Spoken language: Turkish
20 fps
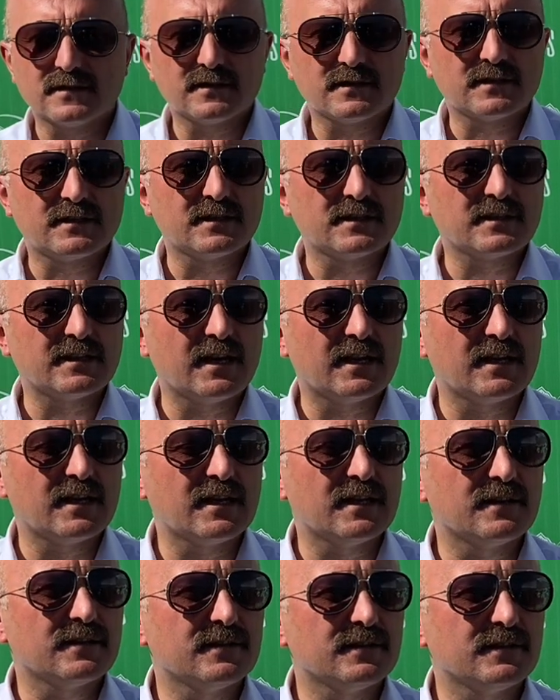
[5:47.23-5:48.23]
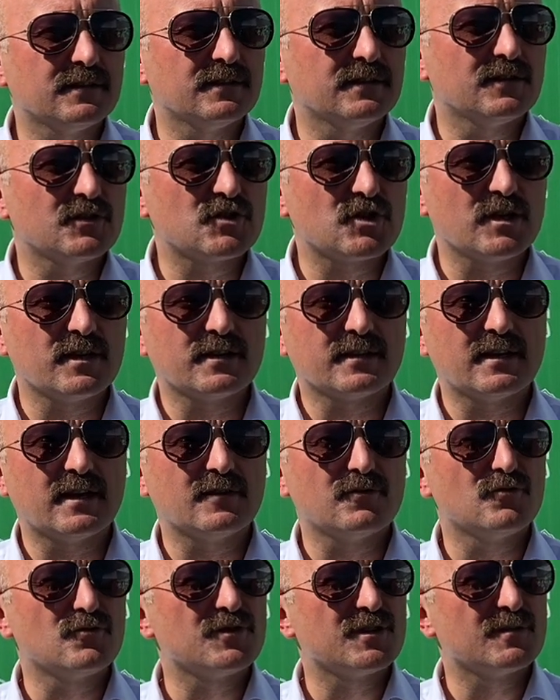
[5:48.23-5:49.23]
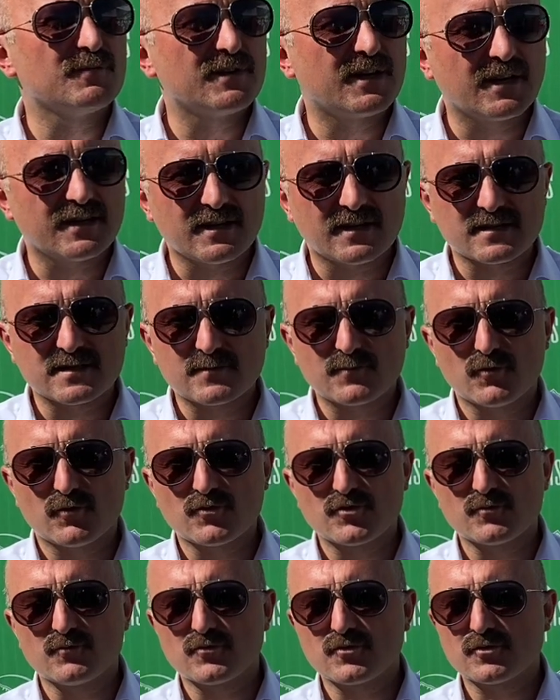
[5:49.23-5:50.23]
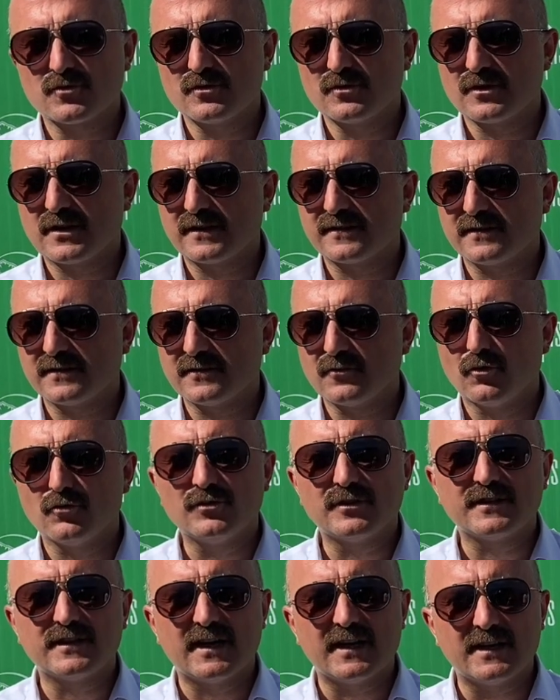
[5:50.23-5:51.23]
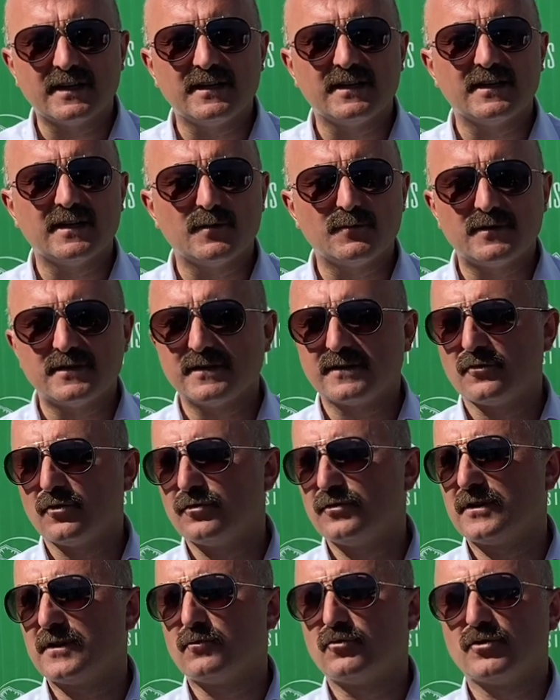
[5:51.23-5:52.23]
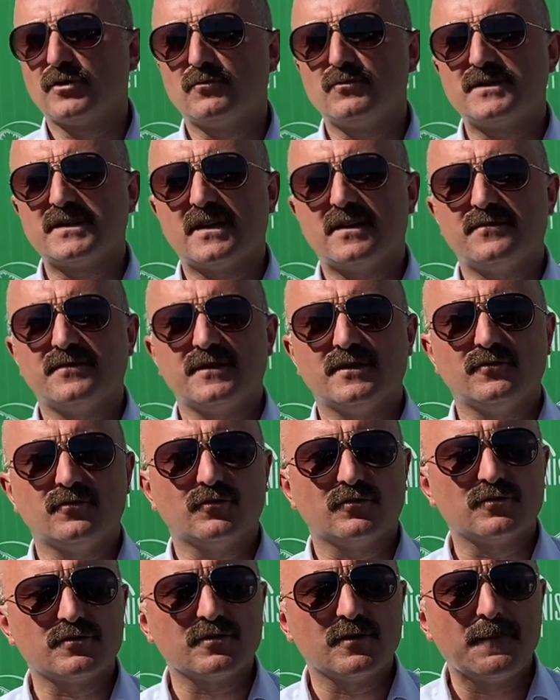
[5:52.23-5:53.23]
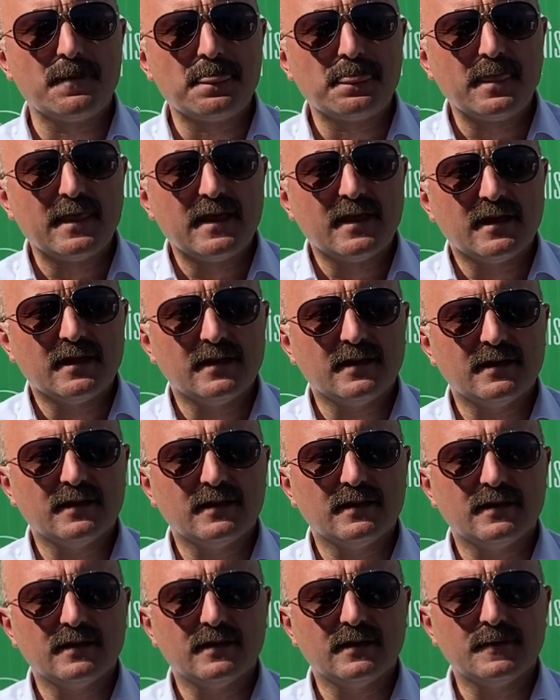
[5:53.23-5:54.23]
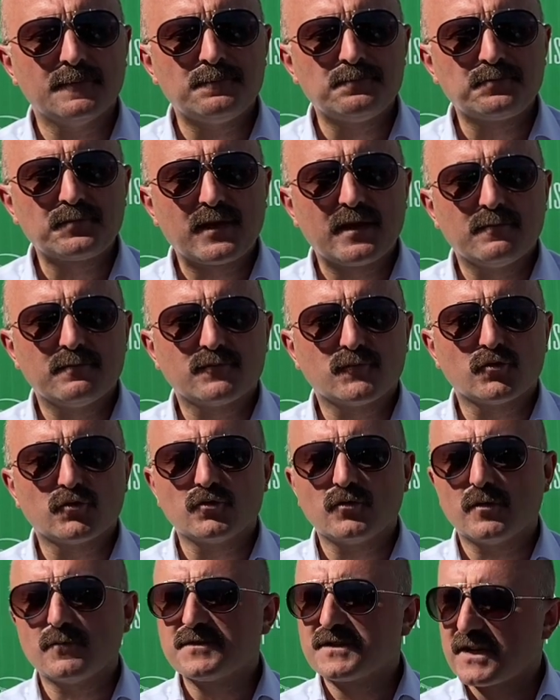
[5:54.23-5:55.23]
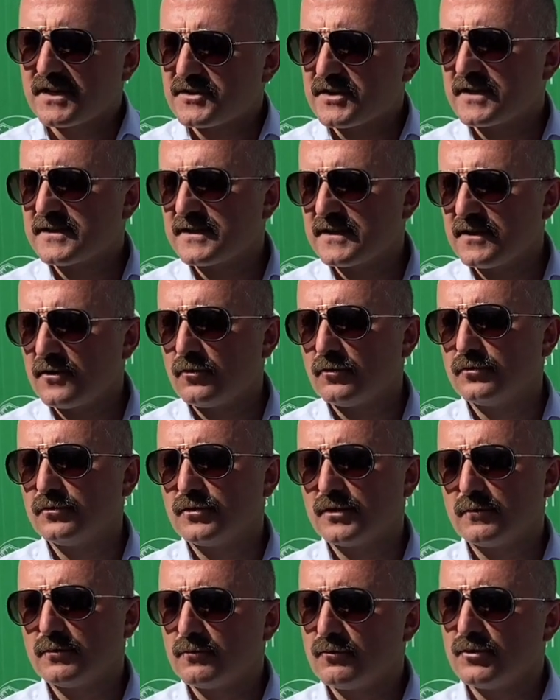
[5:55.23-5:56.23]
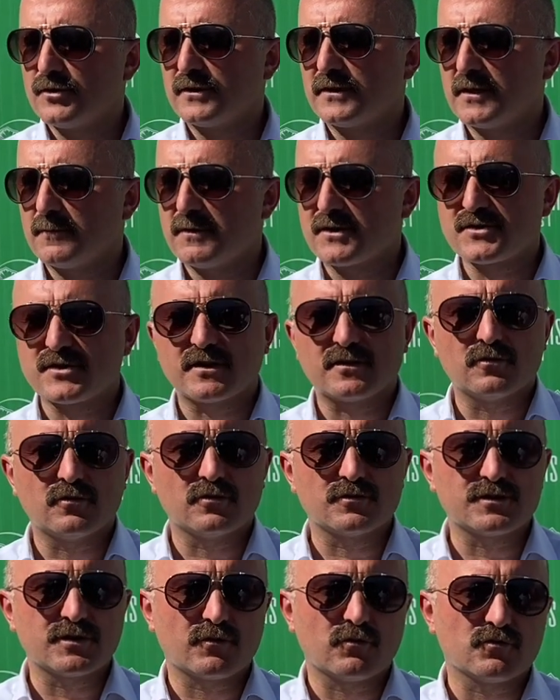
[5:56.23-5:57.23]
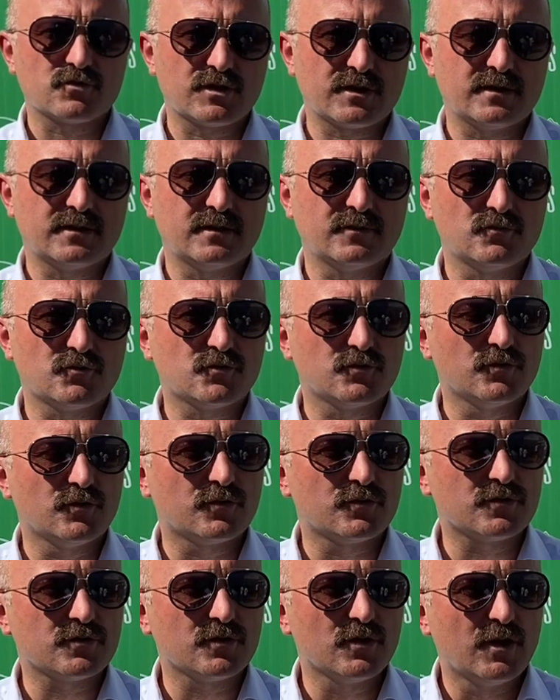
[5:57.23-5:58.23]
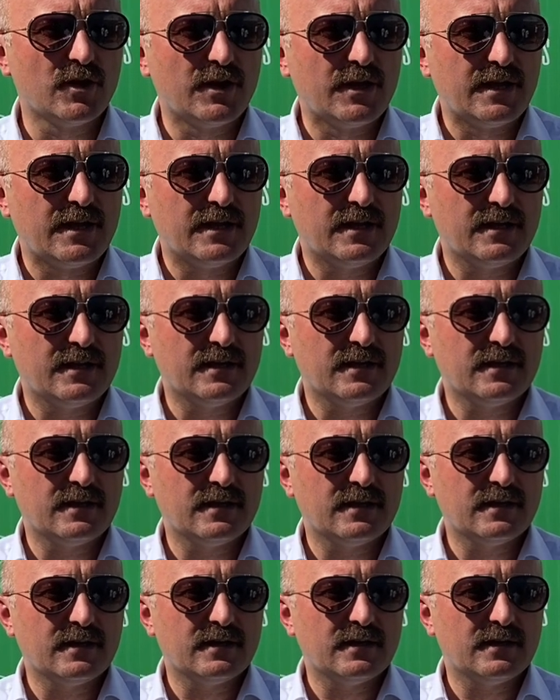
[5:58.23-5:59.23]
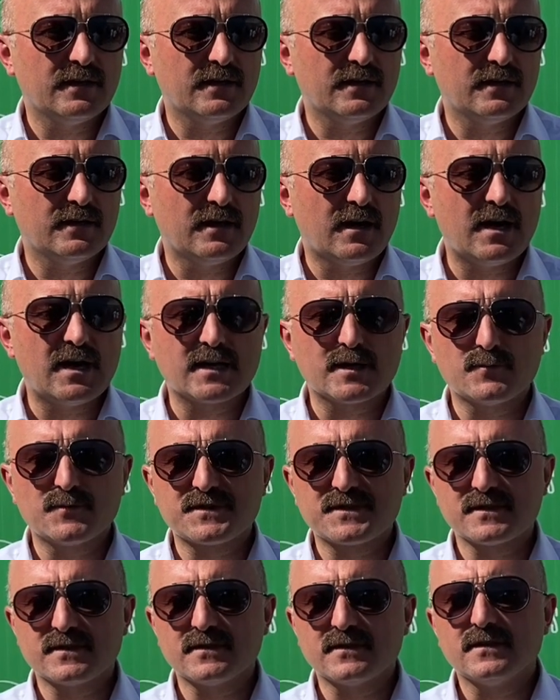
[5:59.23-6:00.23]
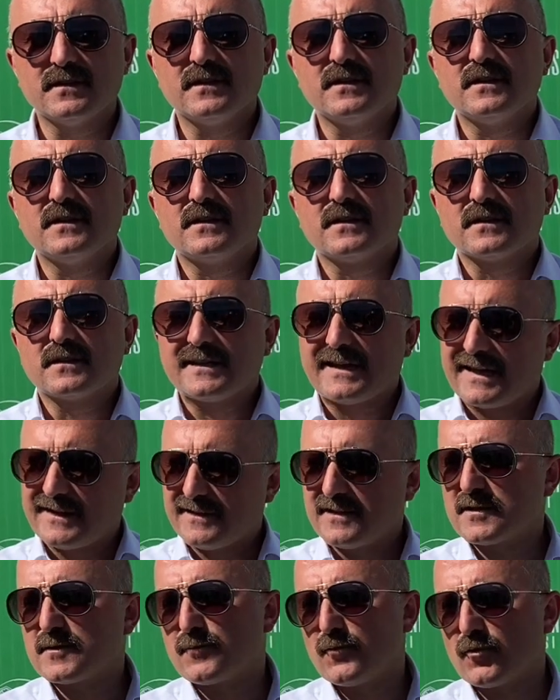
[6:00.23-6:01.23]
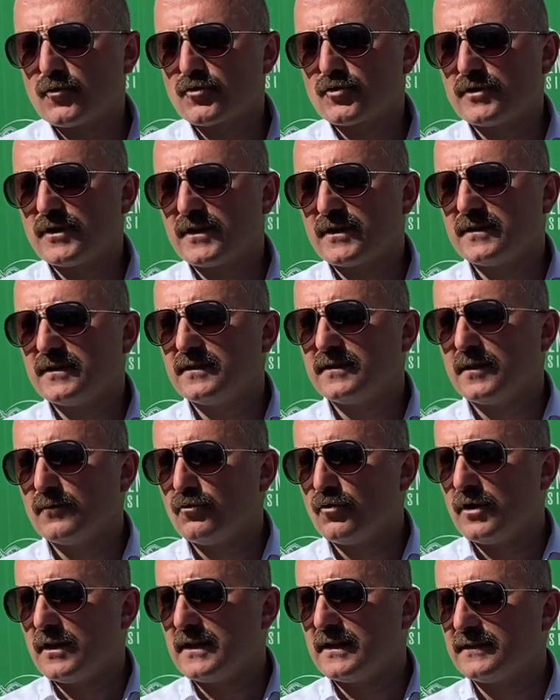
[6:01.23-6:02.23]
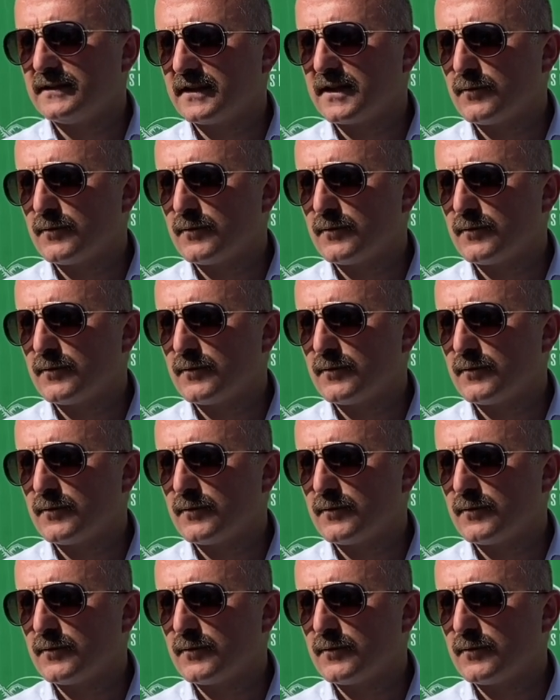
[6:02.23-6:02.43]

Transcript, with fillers: e, 40 tane e, şehirden 120 kadar sporcumuz e, katıldı. Onların aileleriyle birlikte onları burada misafir ediyoruz. E, turnuvamız geçen sene olduğu gibi bu yıl da başarılı olacak. O şekilde düşünüyoruz. E, ağrımızın kendi sporcularının da bu alandaki